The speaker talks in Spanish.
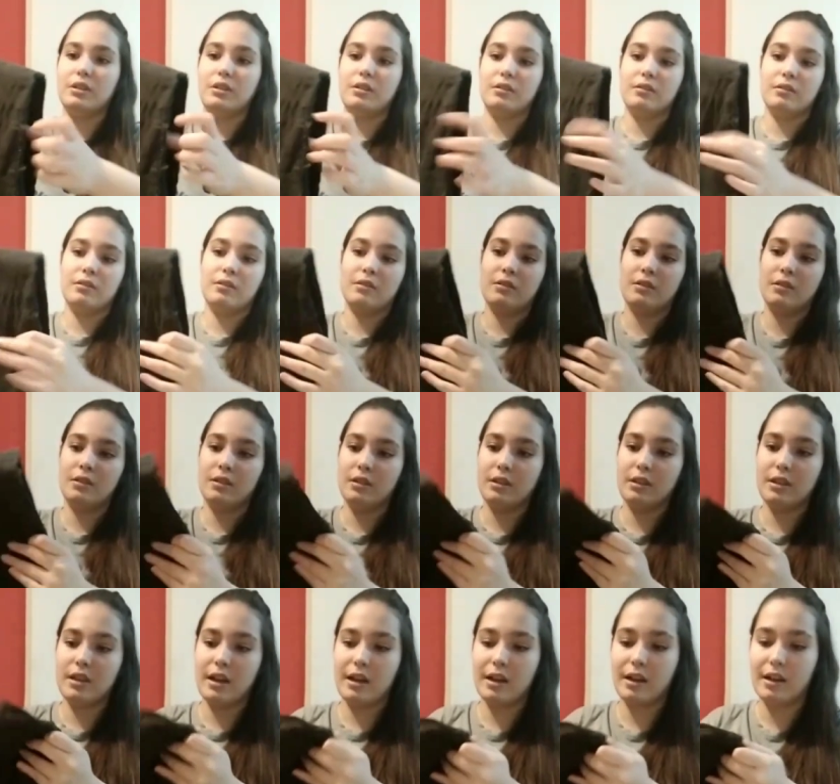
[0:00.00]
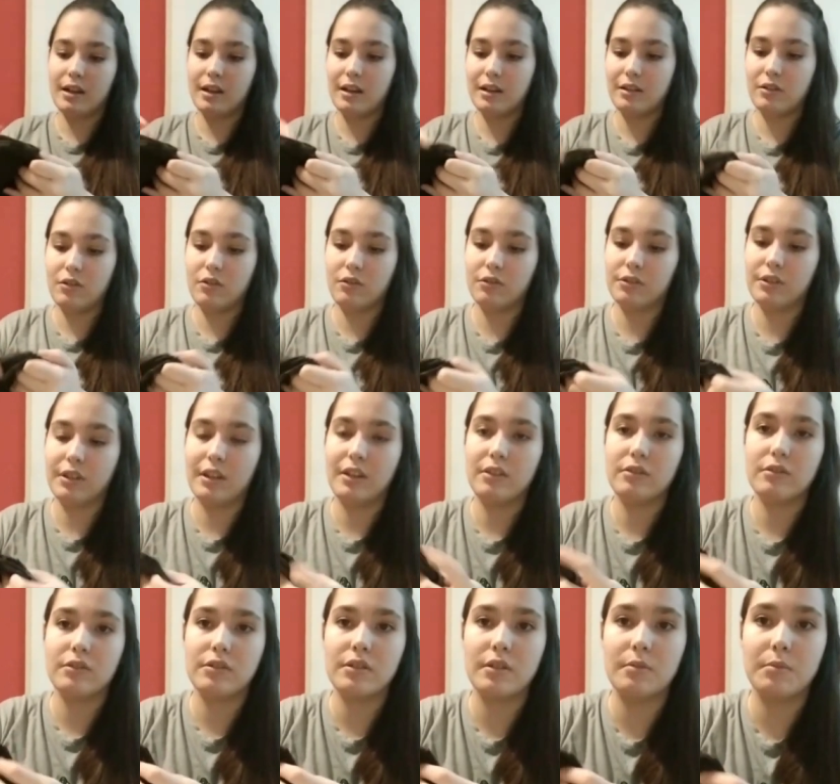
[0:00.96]
y y acá los
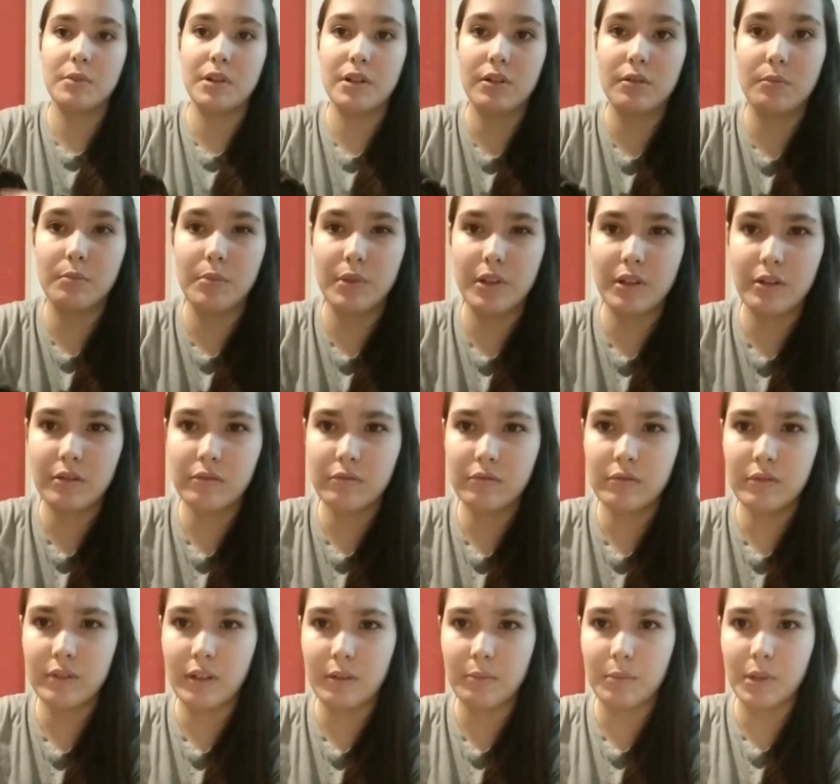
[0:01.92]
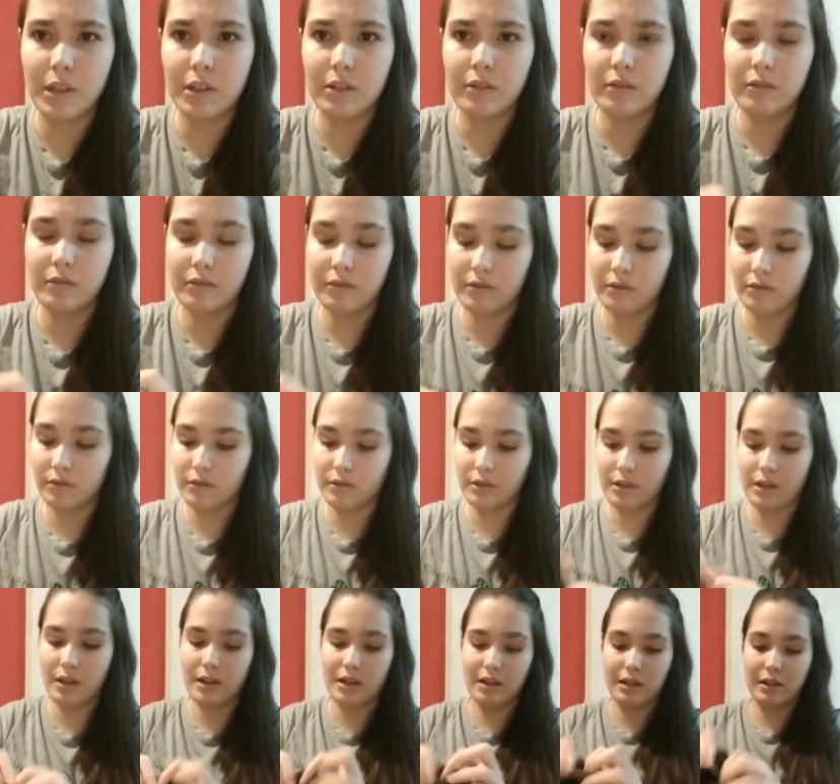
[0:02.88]
costaditos se me rompieron también, o
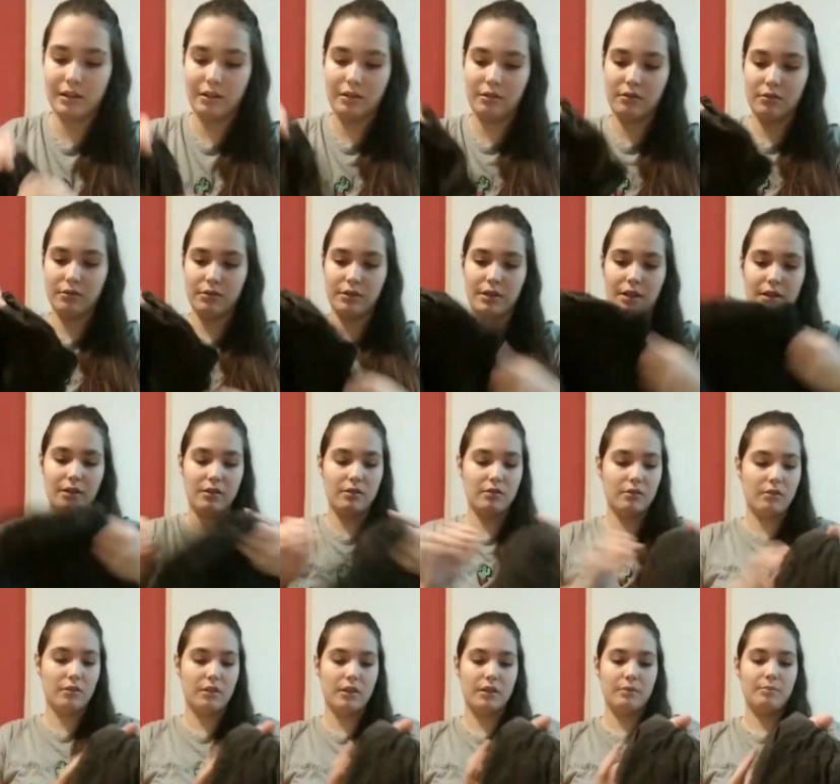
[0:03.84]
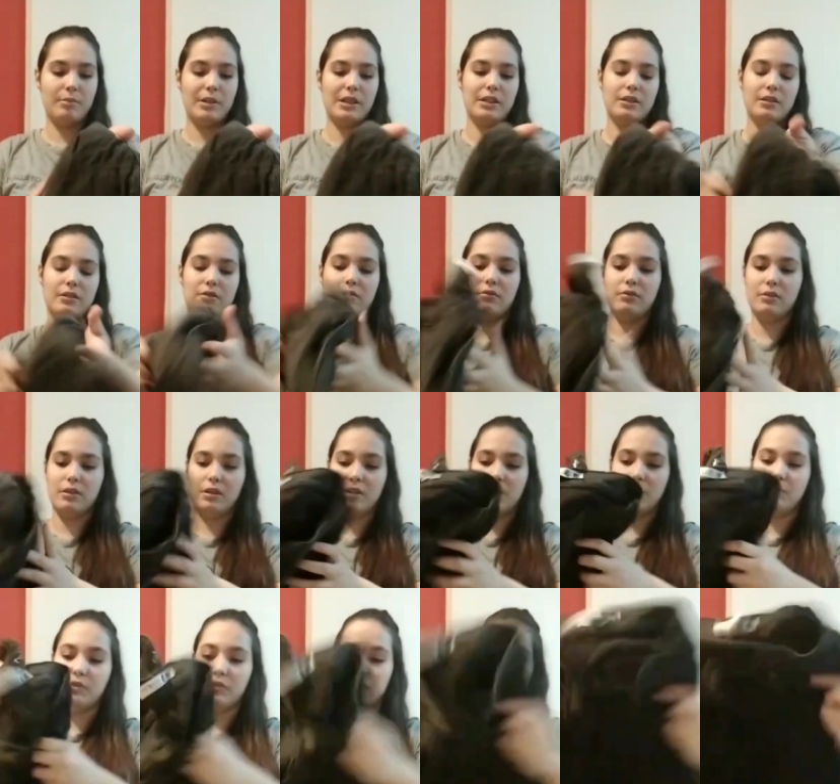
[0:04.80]
sea, al costadito del pantalón,
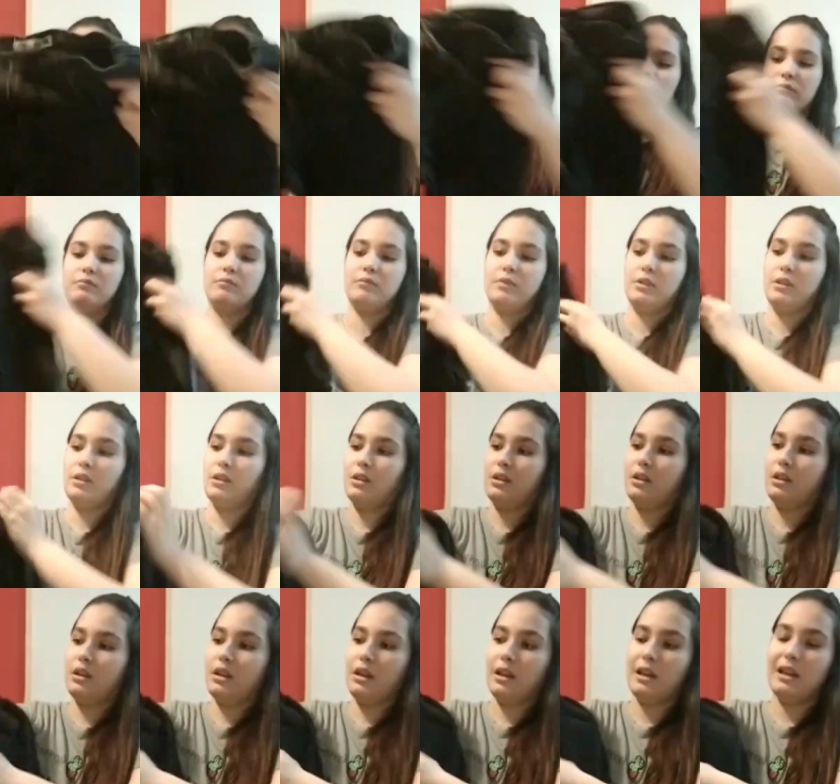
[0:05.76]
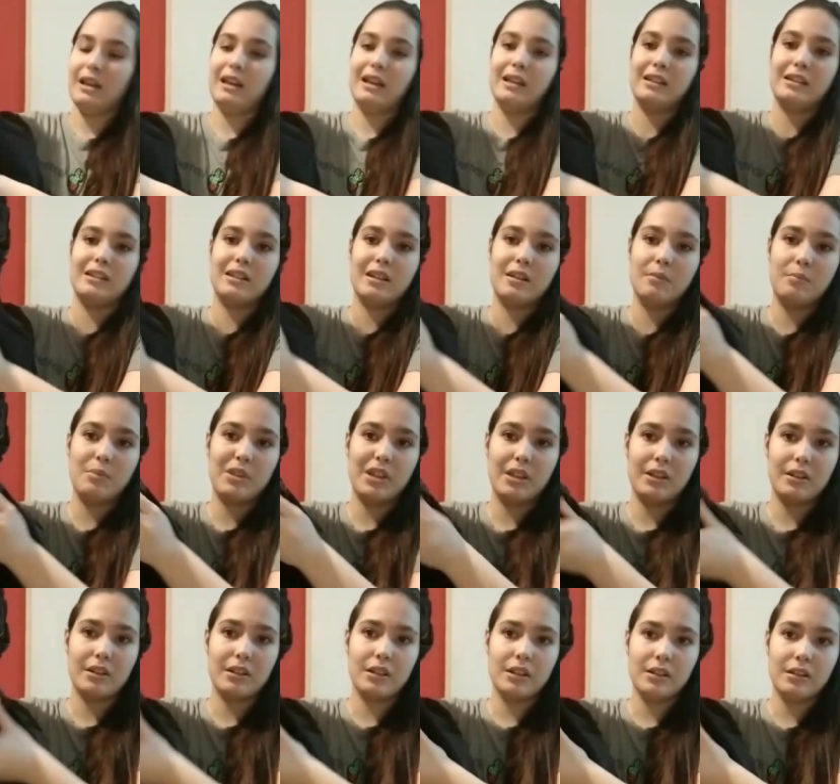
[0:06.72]
digamos, acá, en la
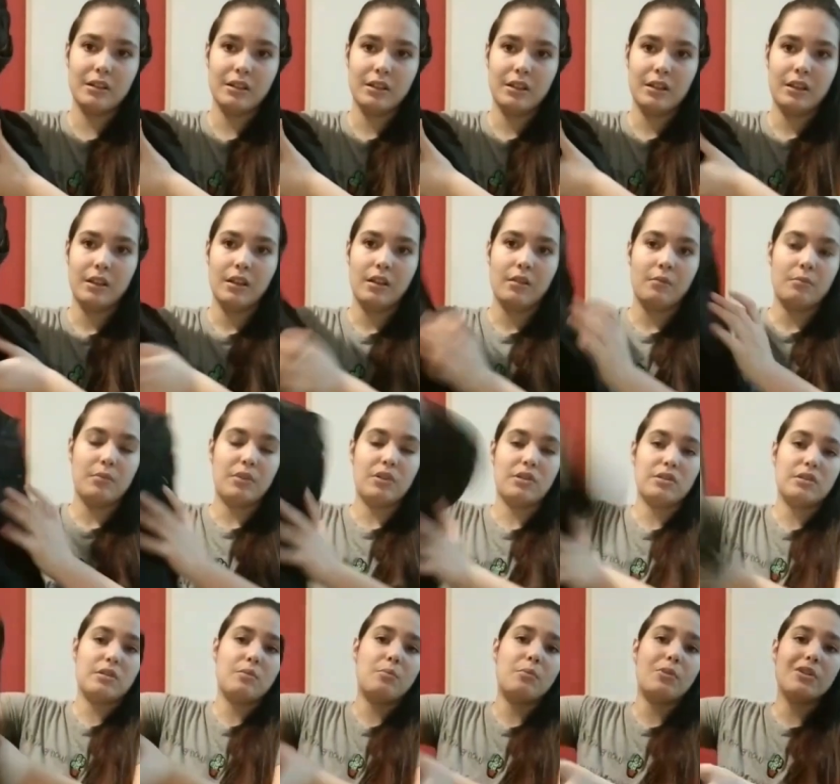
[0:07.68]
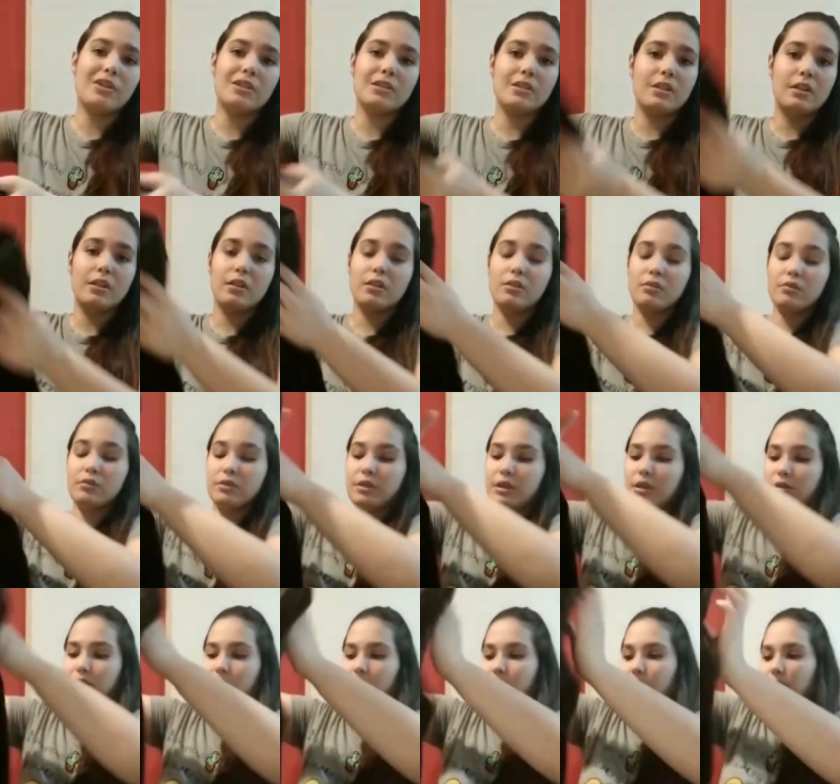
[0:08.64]
entrepierna, pero se puede seguir
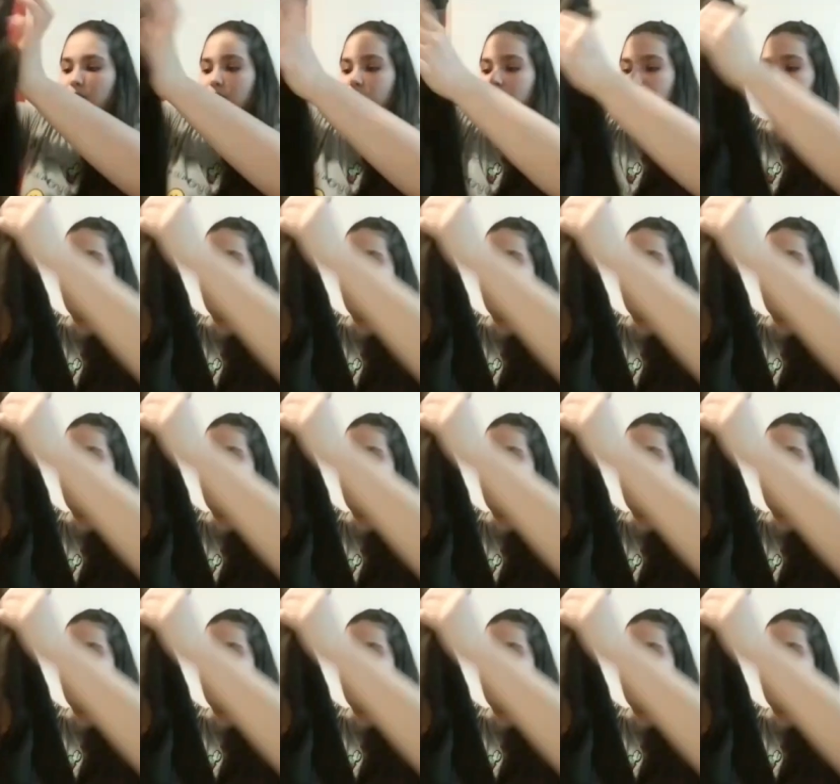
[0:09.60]
usando.